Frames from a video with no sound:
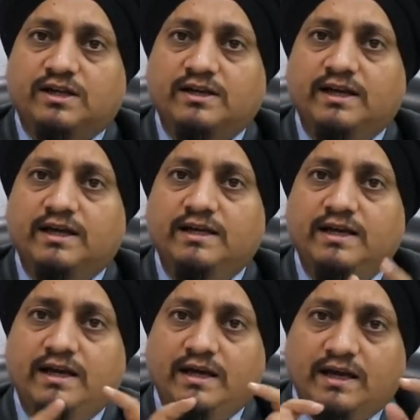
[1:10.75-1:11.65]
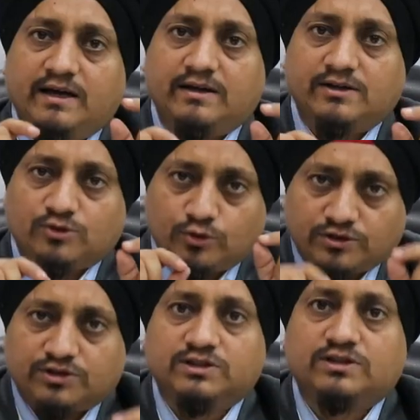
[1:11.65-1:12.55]
करने के लिए एक
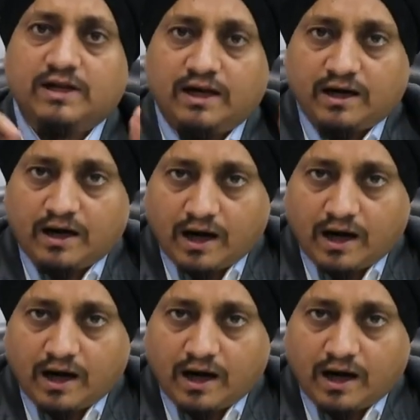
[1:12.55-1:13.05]
रिसोर्सिस का